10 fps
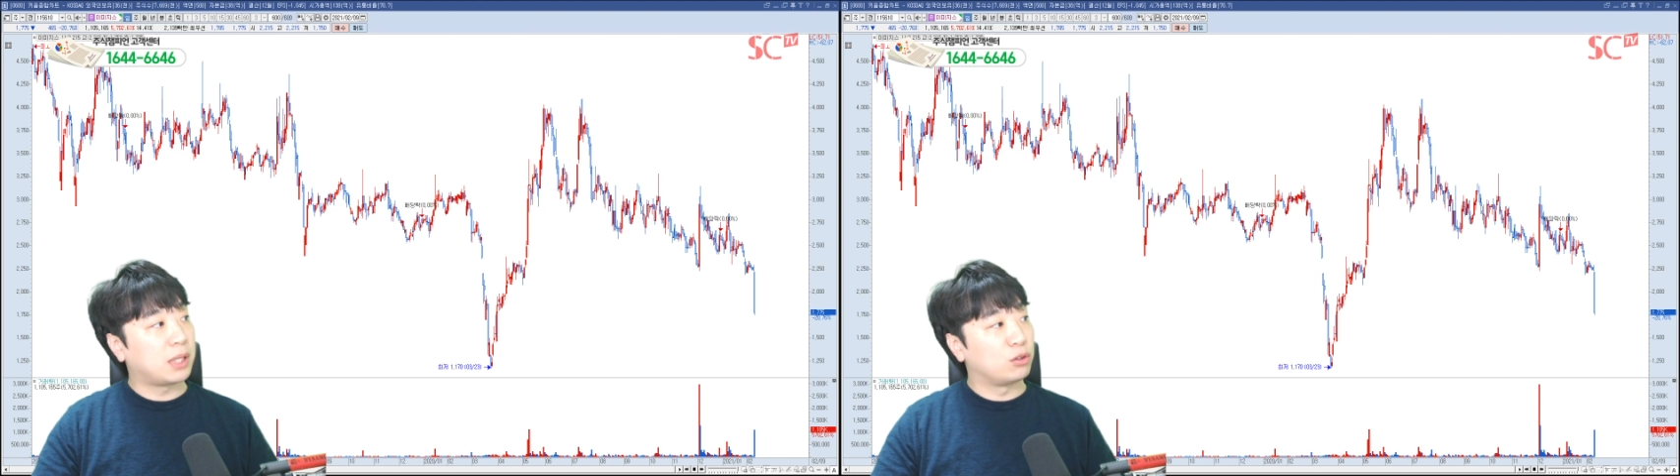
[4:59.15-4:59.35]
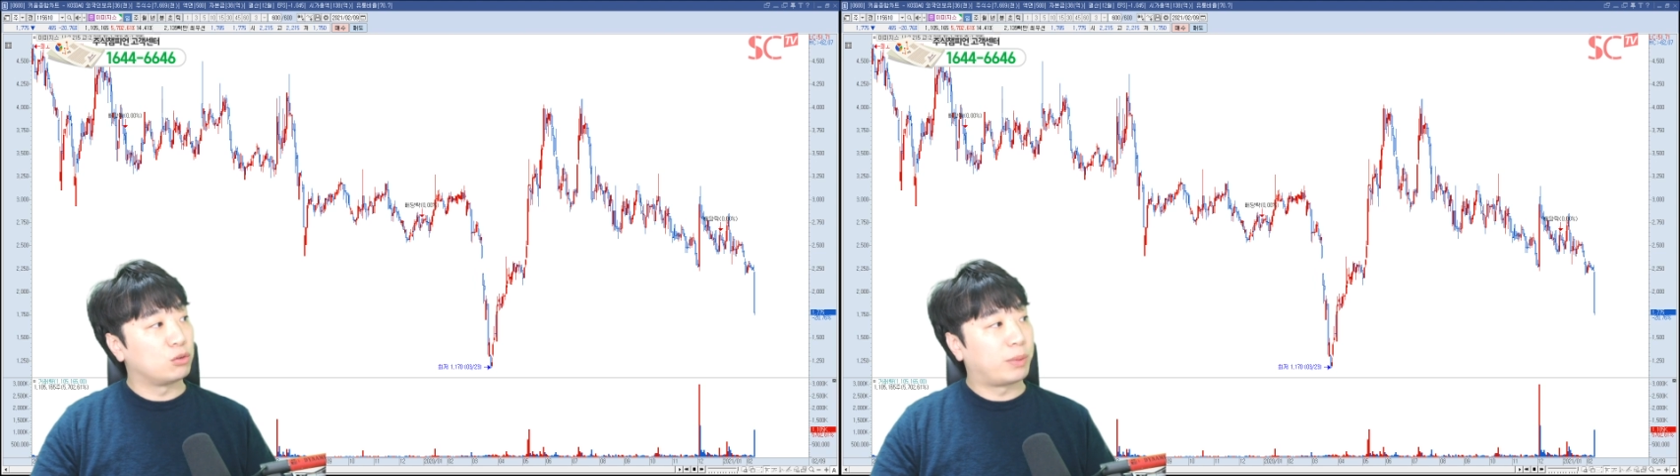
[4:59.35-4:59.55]

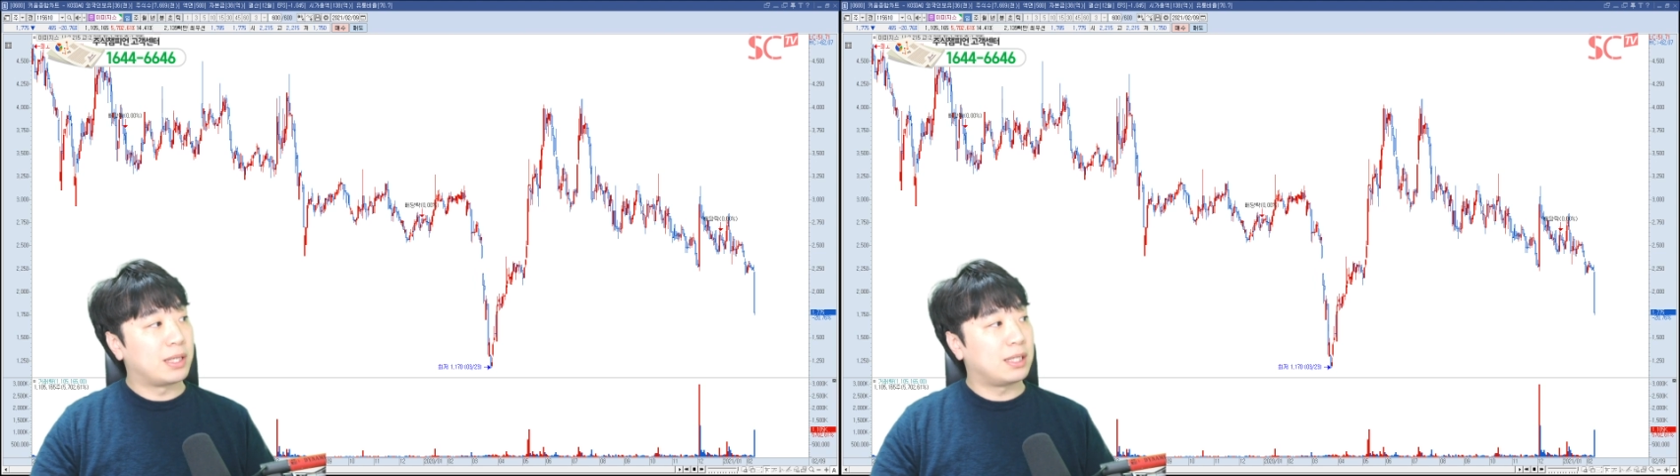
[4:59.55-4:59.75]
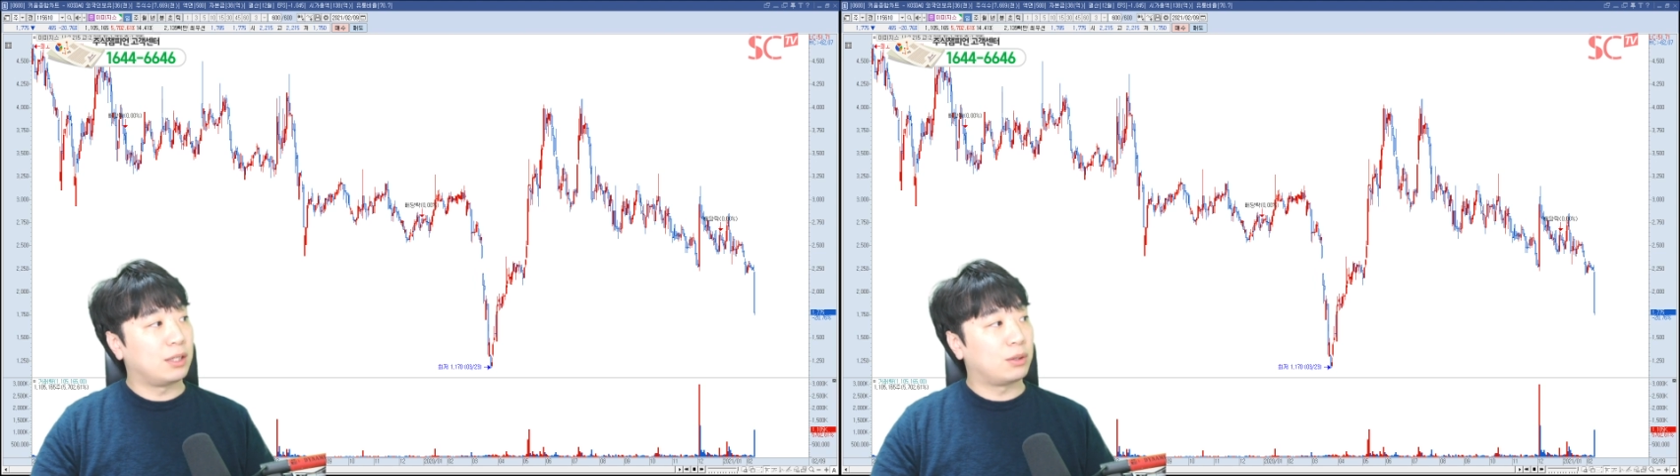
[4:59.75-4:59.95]
사유
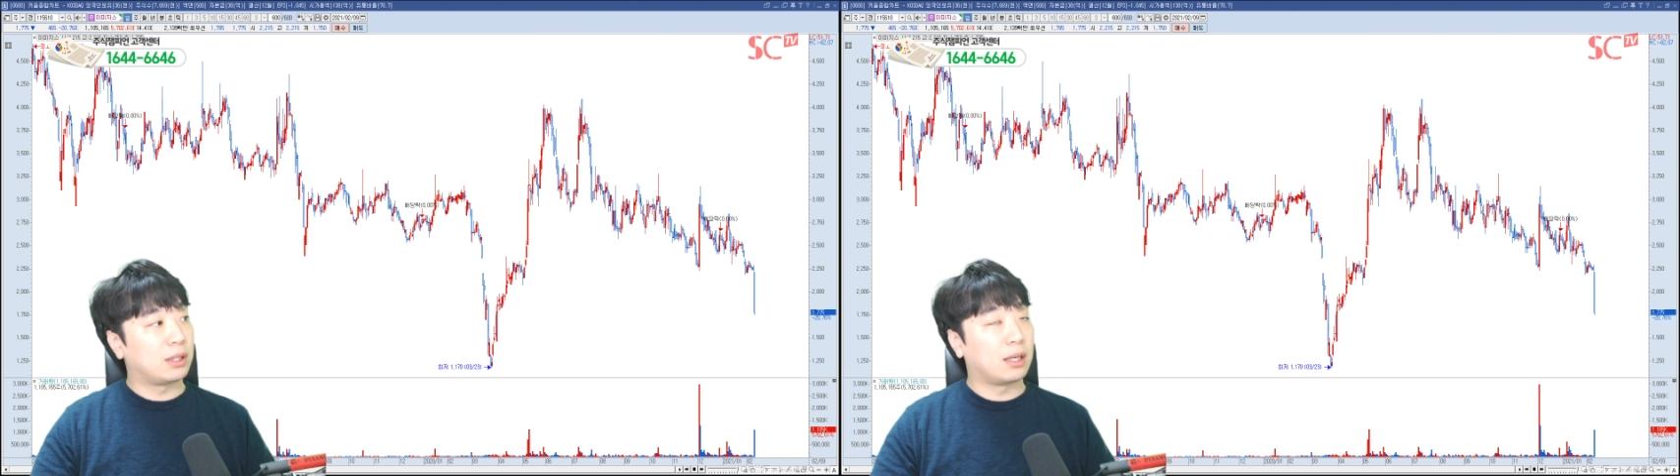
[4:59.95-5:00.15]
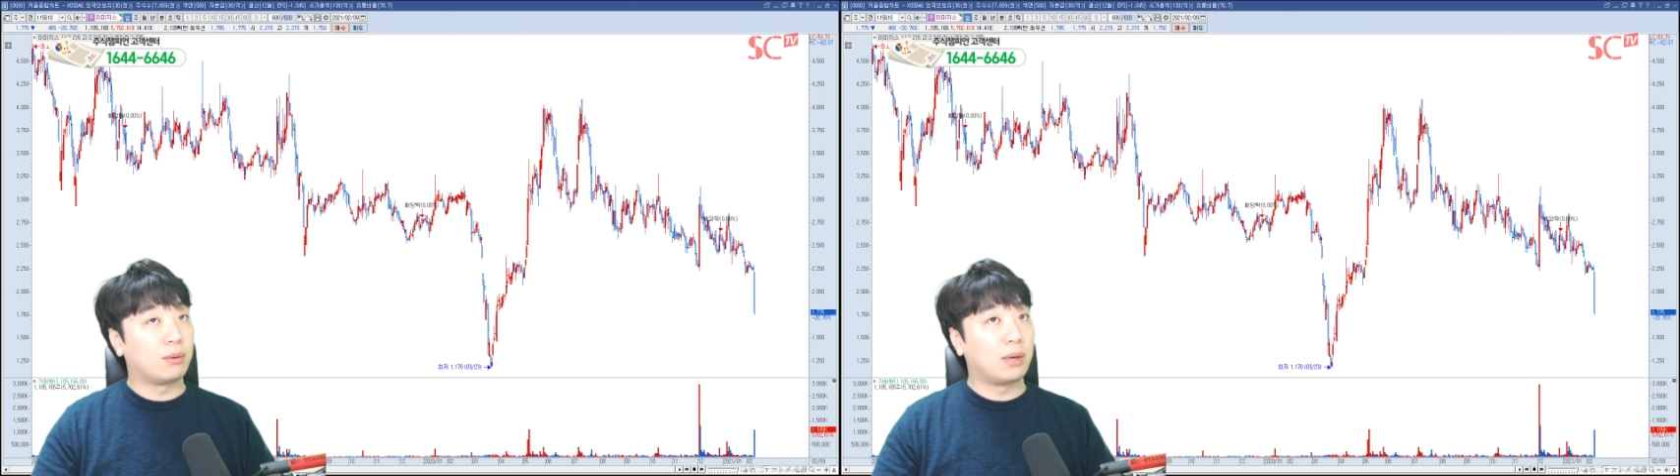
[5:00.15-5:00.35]
발생이
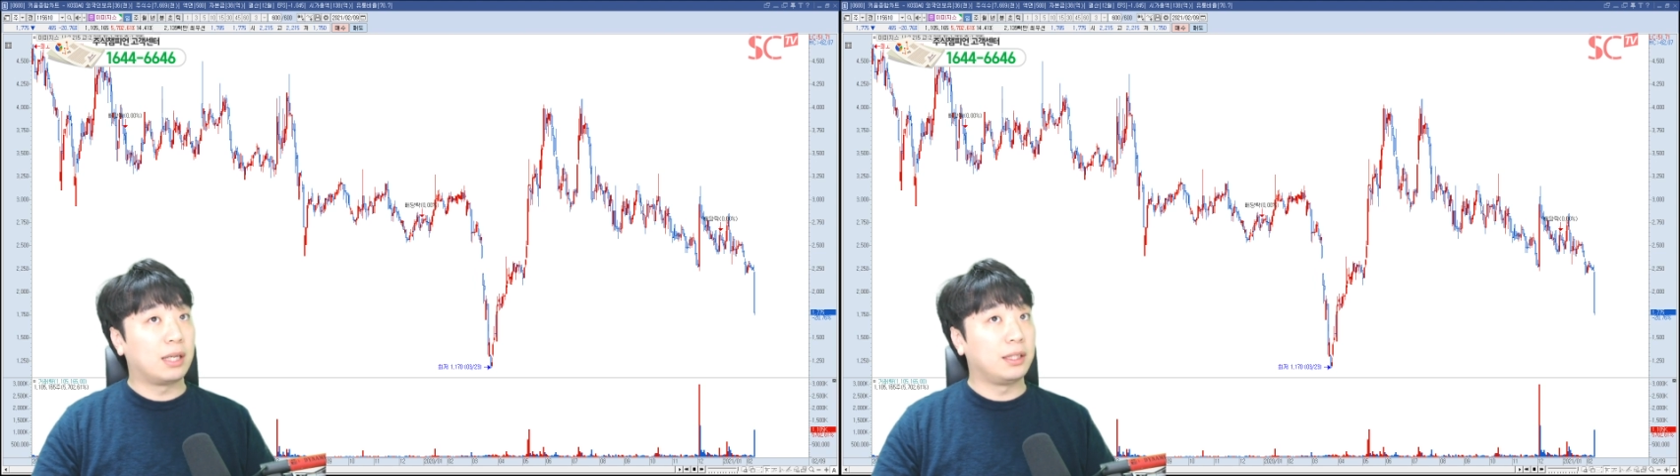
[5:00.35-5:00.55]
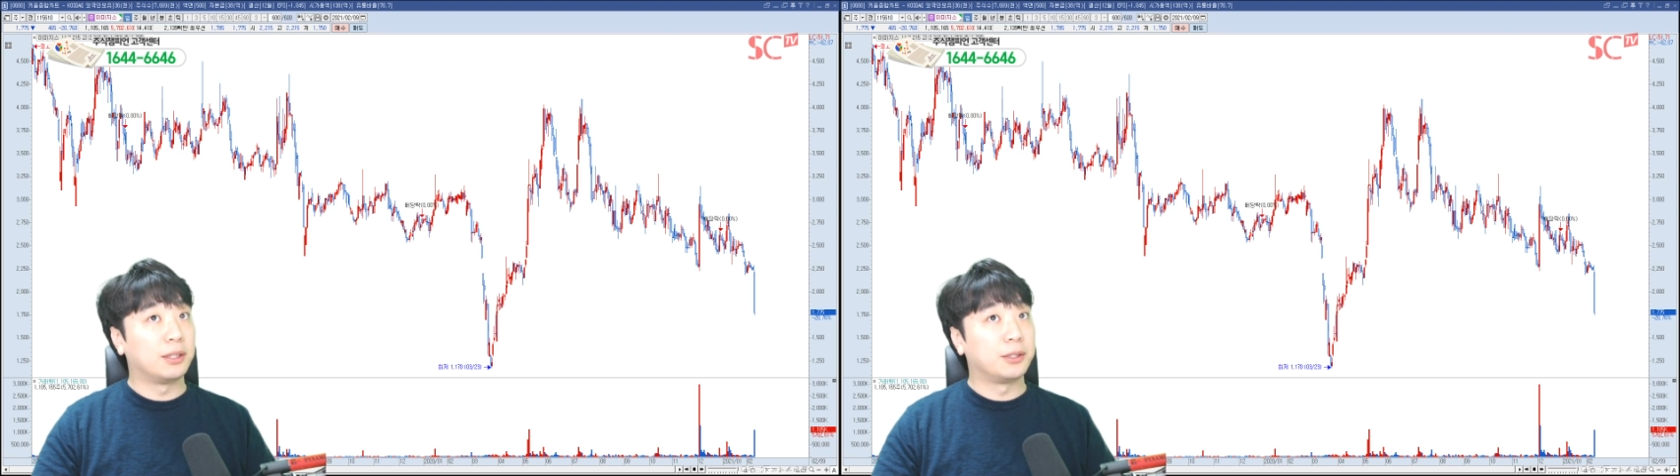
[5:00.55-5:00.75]
됐다고
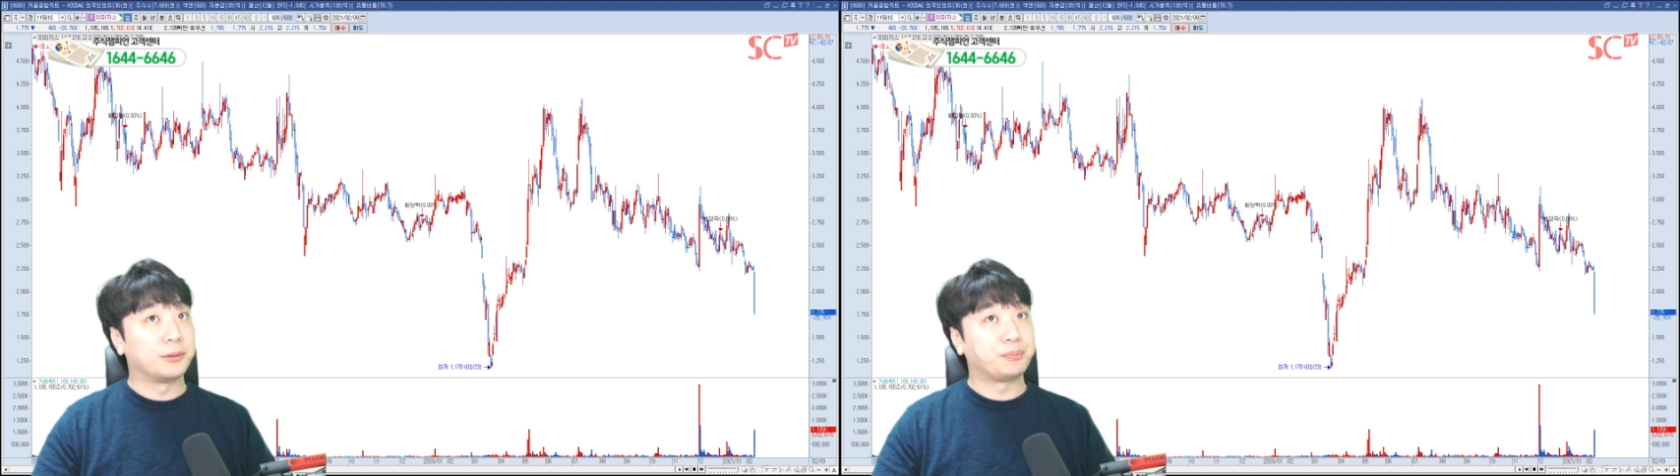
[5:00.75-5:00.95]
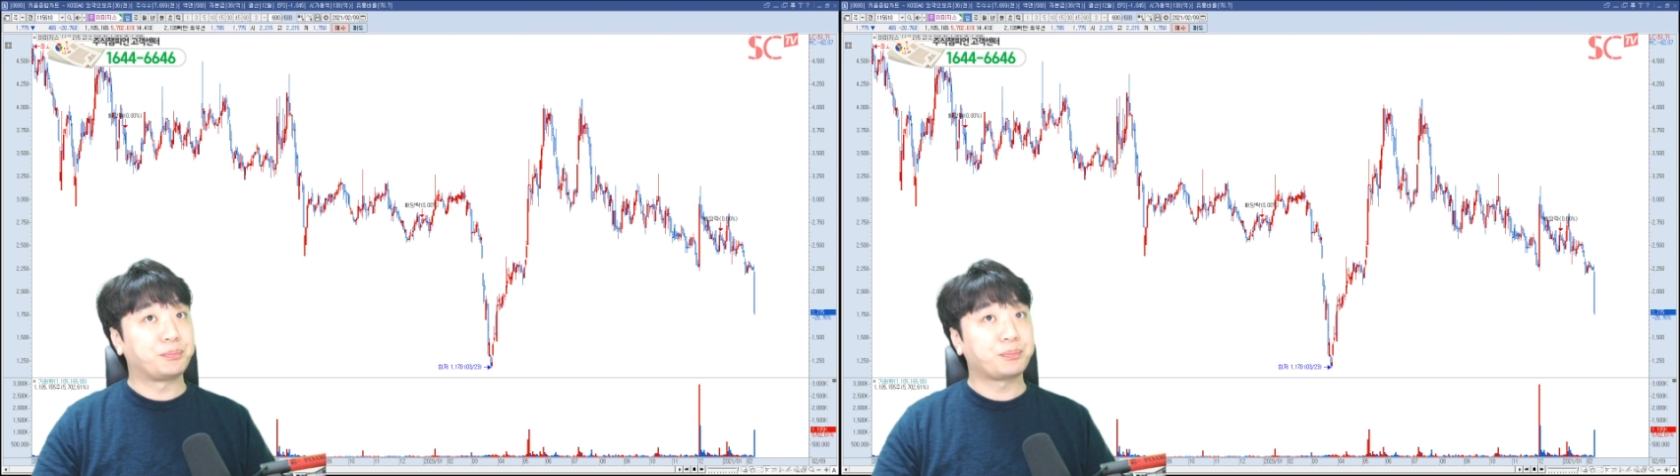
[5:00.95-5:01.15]
하네요.